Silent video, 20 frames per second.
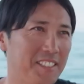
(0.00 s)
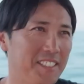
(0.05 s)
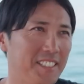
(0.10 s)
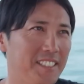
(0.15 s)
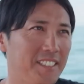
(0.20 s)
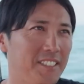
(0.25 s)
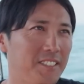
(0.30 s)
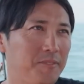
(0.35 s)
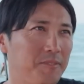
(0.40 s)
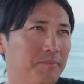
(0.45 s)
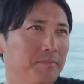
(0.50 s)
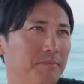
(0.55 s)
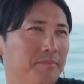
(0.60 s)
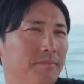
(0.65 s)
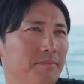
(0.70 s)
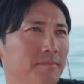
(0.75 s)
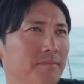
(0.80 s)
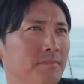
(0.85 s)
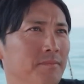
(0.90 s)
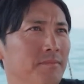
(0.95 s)
ついて
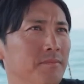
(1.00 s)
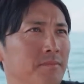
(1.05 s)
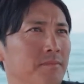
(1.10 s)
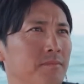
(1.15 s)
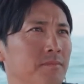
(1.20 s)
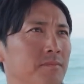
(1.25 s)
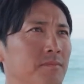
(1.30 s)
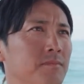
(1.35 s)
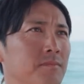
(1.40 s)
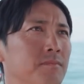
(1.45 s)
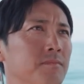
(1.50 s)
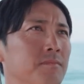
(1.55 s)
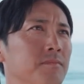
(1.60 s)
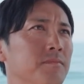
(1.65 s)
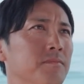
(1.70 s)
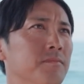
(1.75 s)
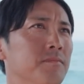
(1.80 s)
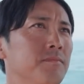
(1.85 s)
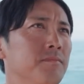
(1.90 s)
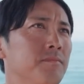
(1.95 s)
船長に伺う
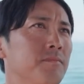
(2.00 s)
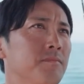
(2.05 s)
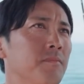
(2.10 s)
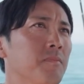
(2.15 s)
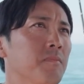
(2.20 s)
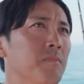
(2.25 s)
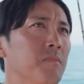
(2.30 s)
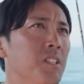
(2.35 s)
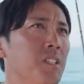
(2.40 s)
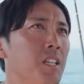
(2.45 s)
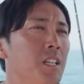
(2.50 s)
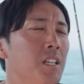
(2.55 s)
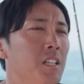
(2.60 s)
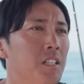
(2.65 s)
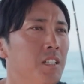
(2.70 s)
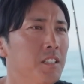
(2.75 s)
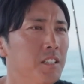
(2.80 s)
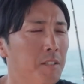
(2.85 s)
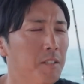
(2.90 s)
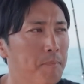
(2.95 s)

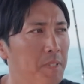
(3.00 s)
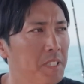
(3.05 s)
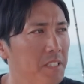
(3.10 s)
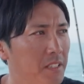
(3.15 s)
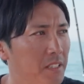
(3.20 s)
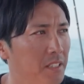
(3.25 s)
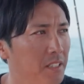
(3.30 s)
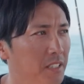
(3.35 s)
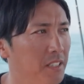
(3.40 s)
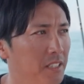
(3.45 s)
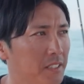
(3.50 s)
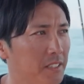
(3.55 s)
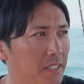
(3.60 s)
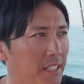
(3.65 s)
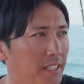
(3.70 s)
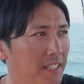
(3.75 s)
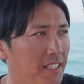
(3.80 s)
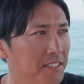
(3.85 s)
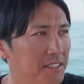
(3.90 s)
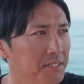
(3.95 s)
やっぱり、えー、手
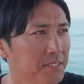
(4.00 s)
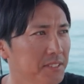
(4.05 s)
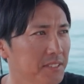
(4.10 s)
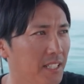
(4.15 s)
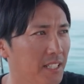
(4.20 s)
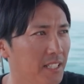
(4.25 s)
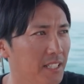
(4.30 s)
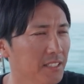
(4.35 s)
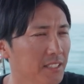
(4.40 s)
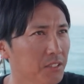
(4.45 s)
軽さ